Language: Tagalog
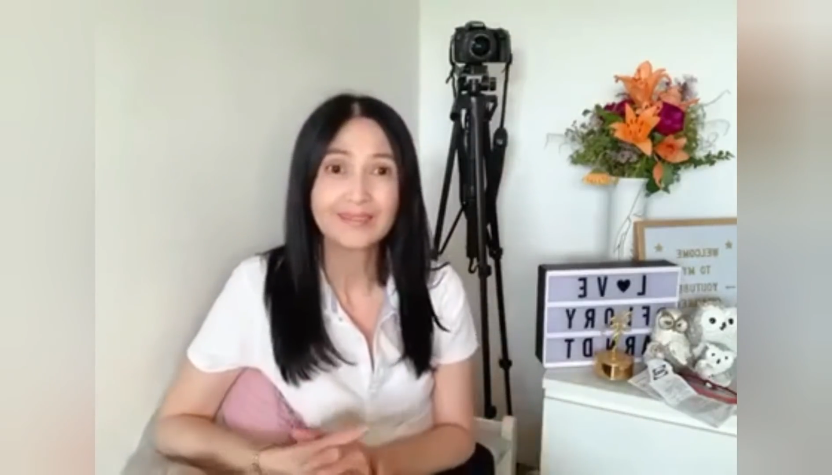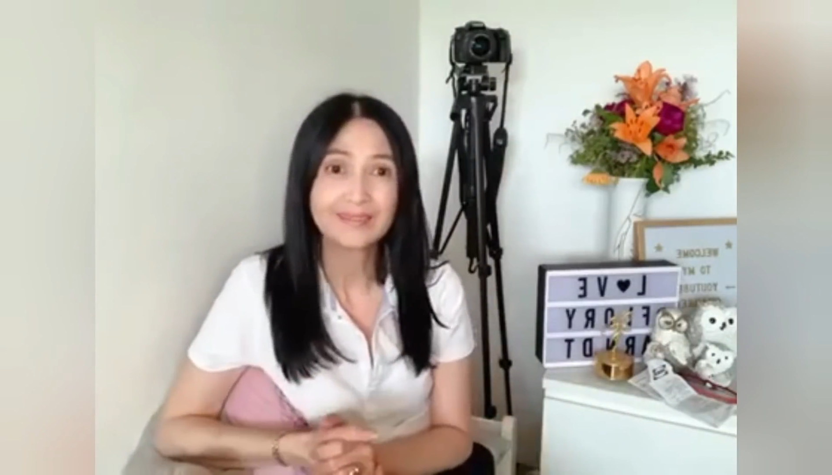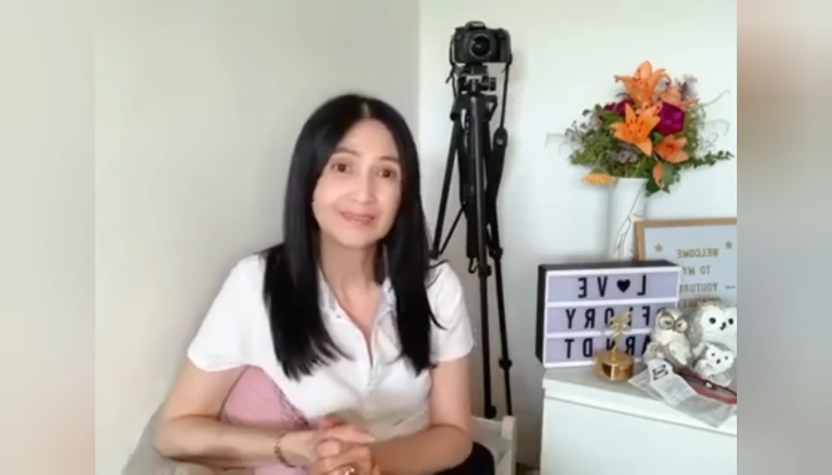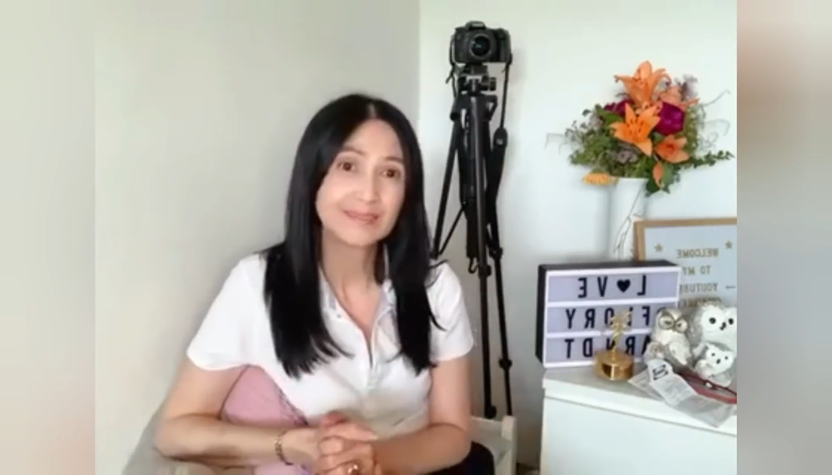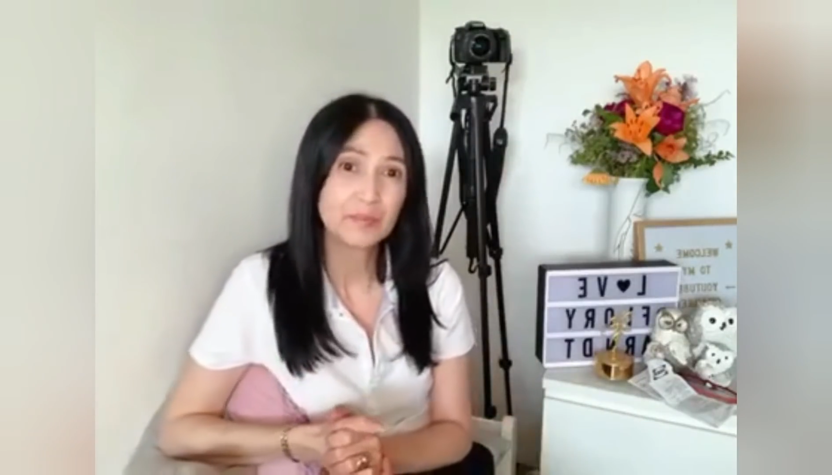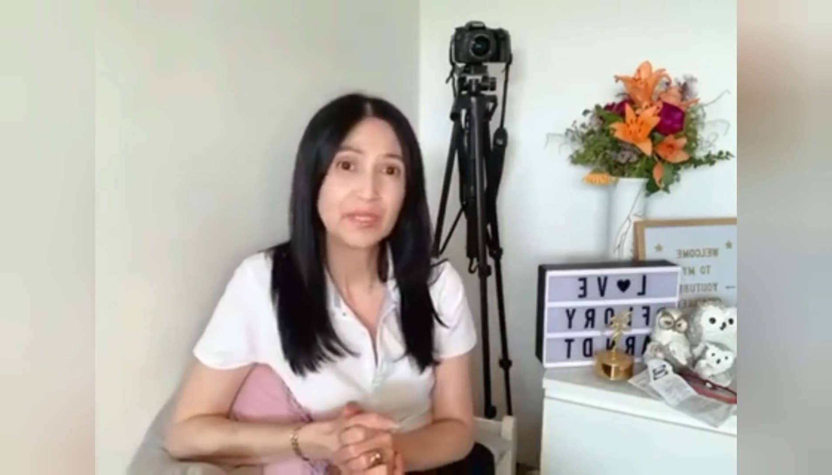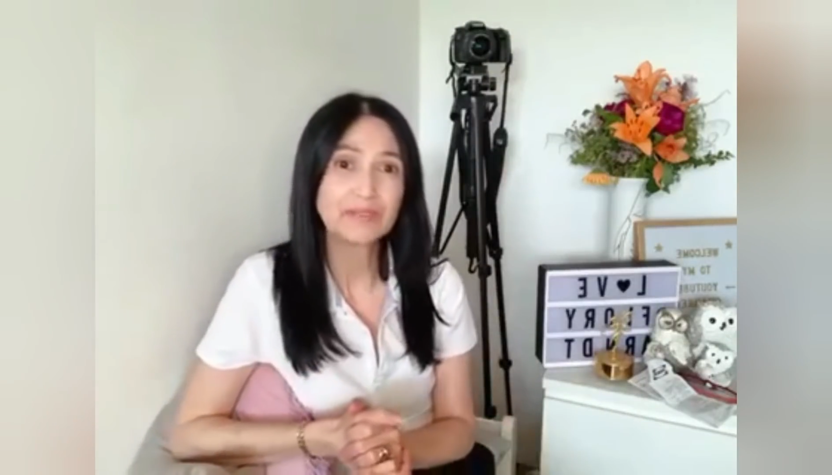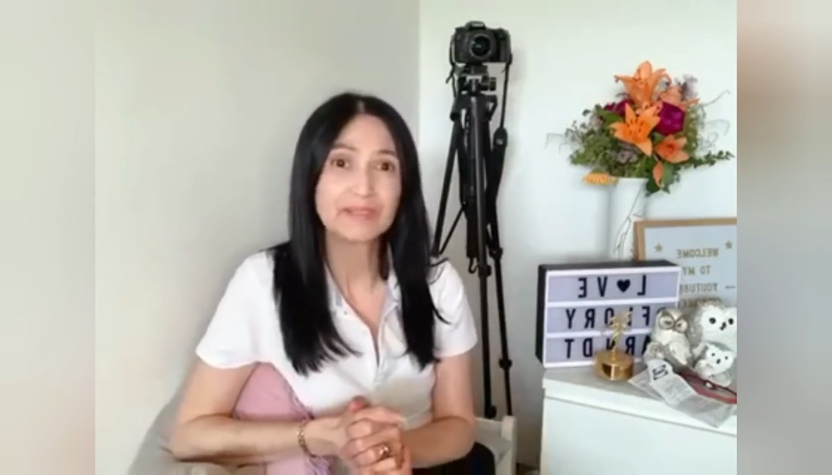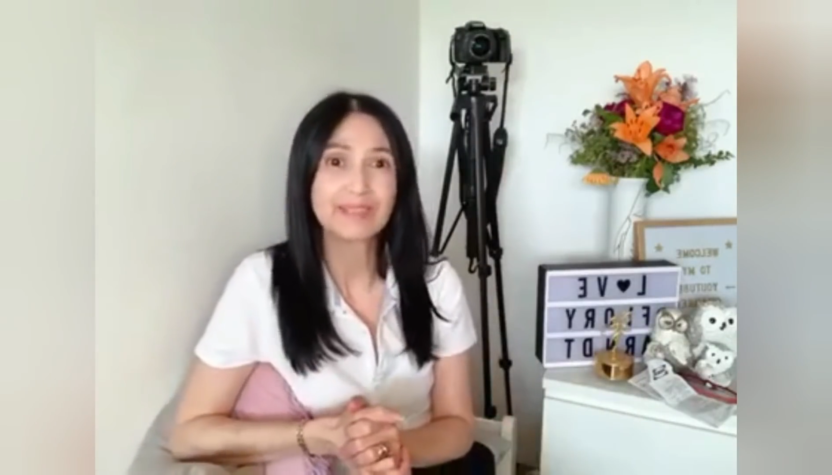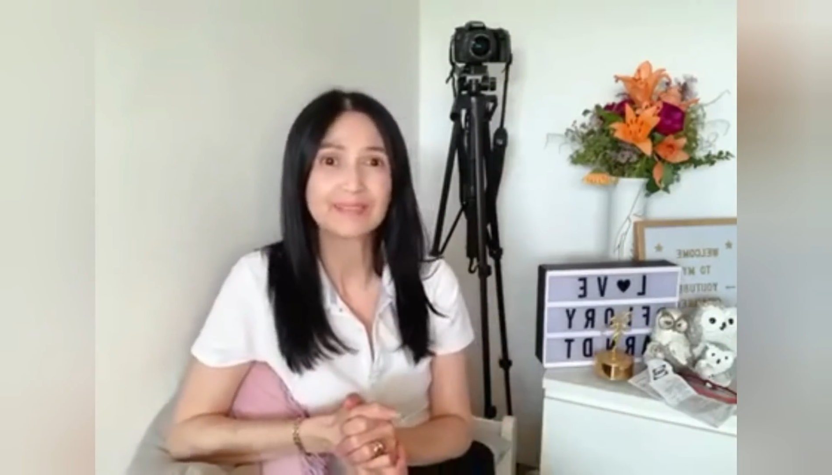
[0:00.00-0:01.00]
sabihin
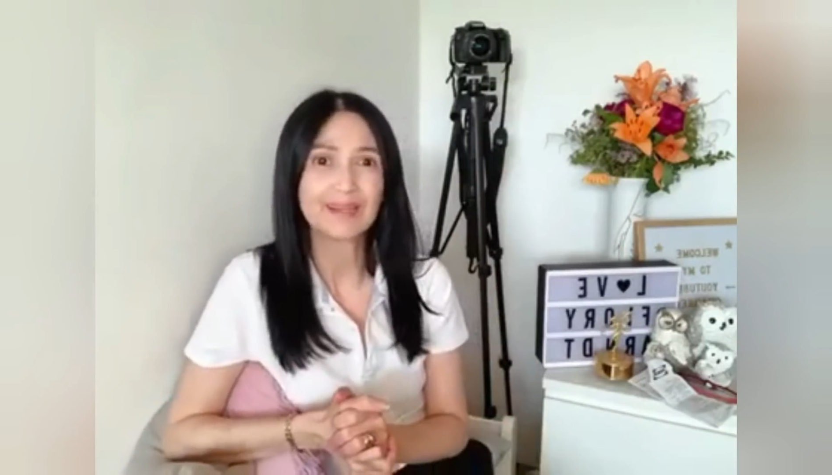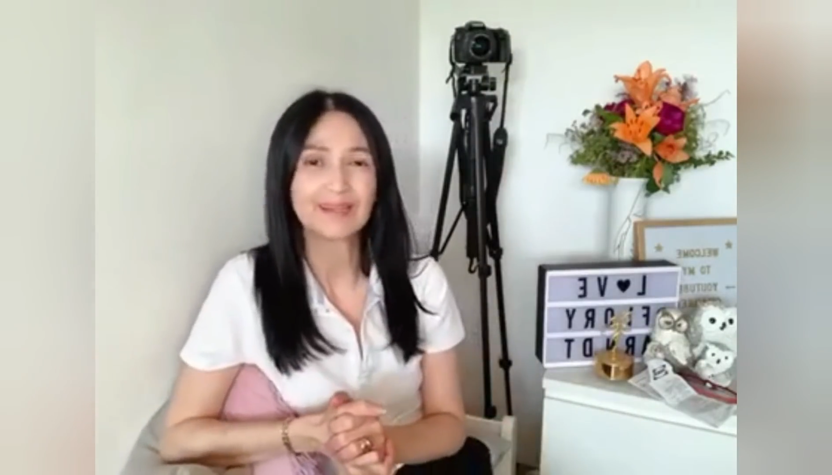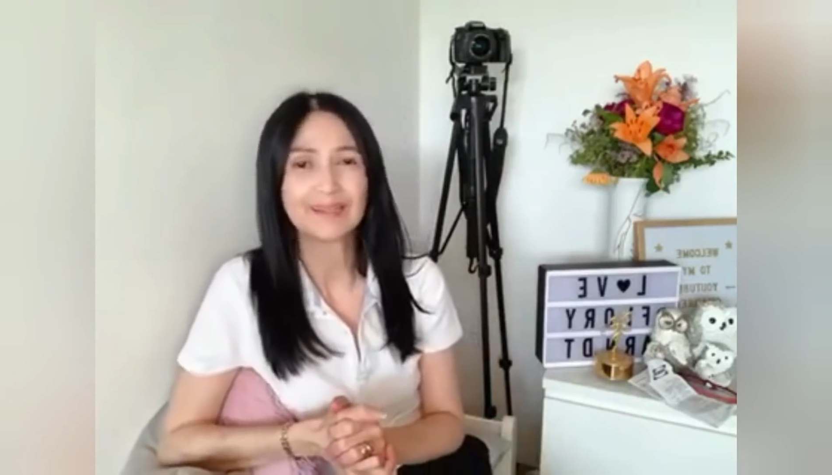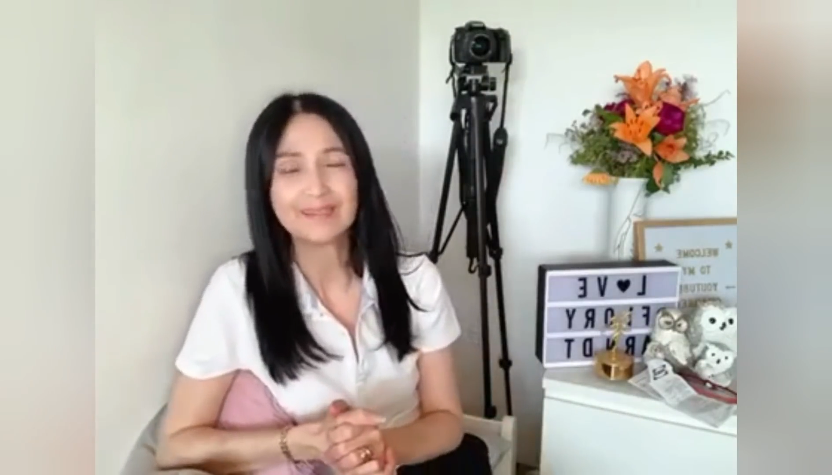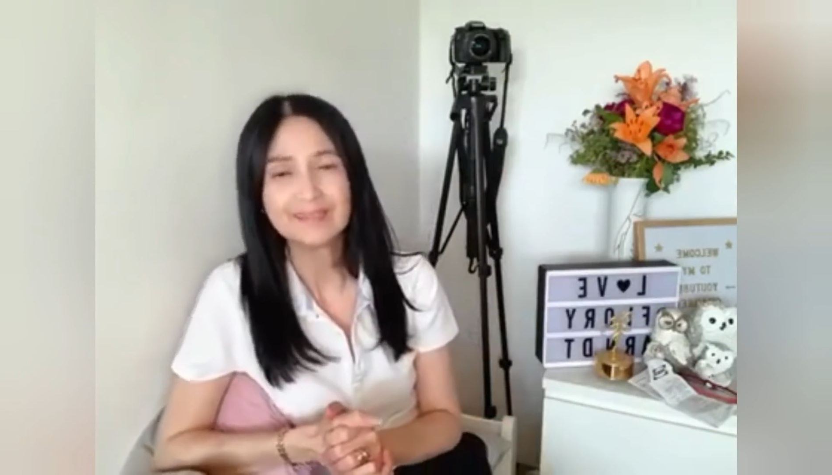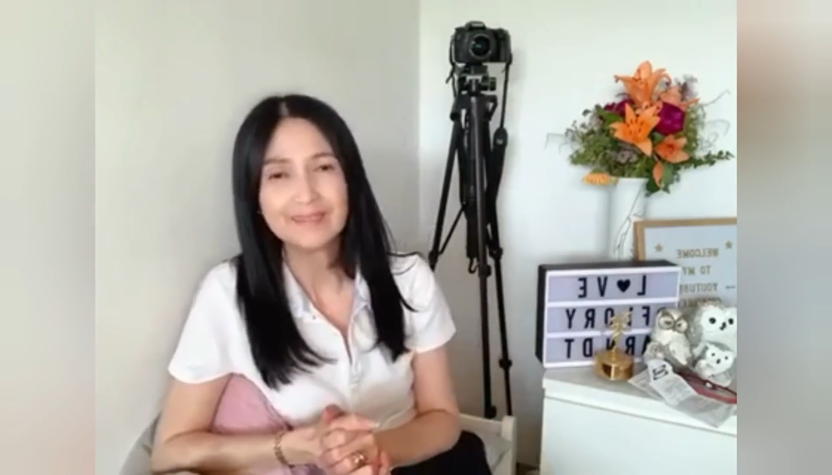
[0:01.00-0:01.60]
nyo lang sa akin